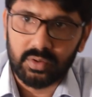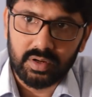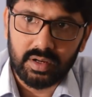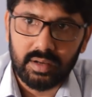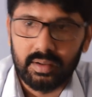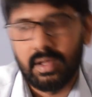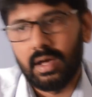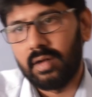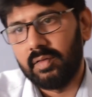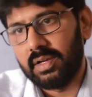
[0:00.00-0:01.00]
ఒక
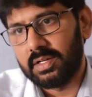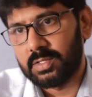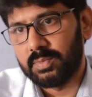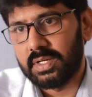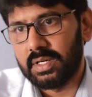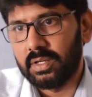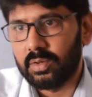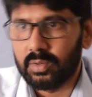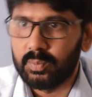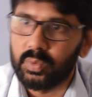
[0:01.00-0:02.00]
ఆరు వేలు ఖర్చు పెట్టాడు
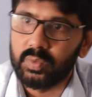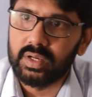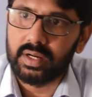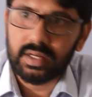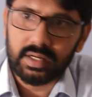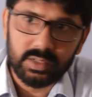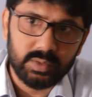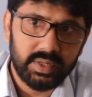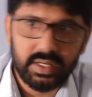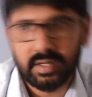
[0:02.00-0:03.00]
ఇంకొకటి మూడు వేలు అట్లా
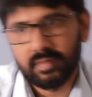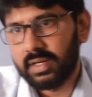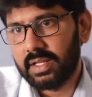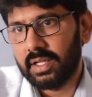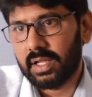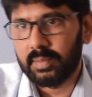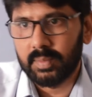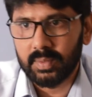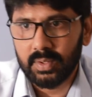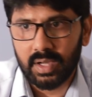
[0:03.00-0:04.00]
ఖర్చు పెట్టినటువంటి
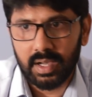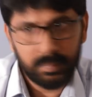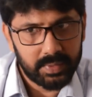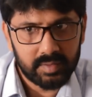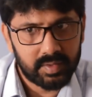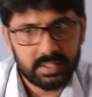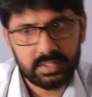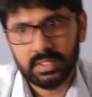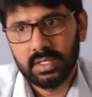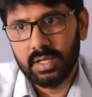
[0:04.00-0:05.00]
క్రమంలో ఆ పిల్లవాడు
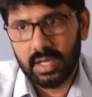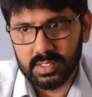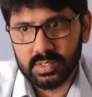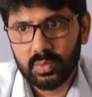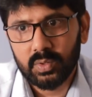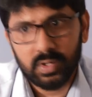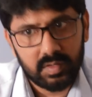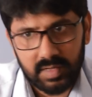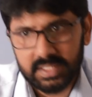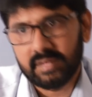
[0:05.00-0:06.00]
ఆ స్కూల్
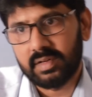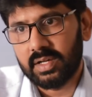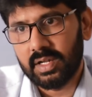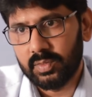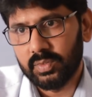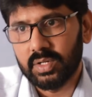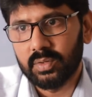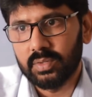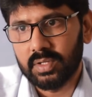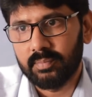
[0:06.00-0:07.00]
యొక్క వాతావరణం అలా
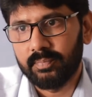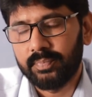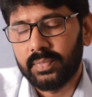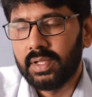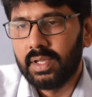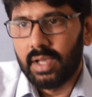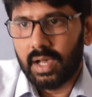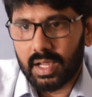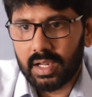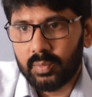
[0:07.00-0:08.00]
ఉందనుకుందాం
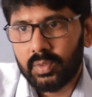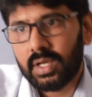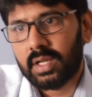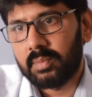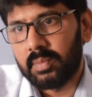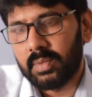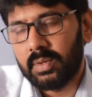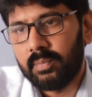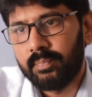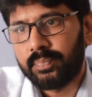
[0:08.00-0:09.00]
అలా ఉన్న
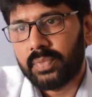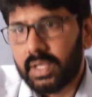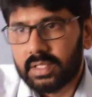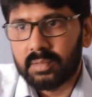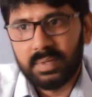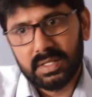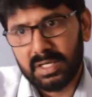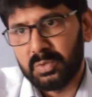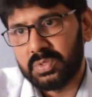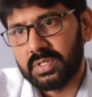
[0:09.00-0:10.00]
క్రమంలో ఇతని
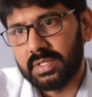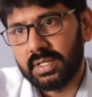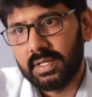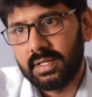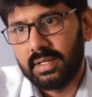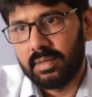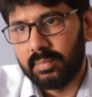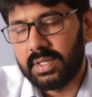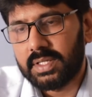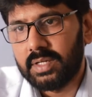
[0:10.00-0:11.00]
బర్త్డే వస్తుంది
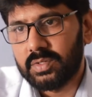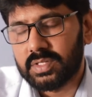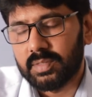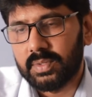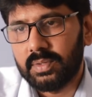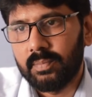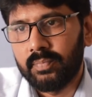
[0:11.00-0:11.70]
బర్త్డే వచ్చినప్పుడు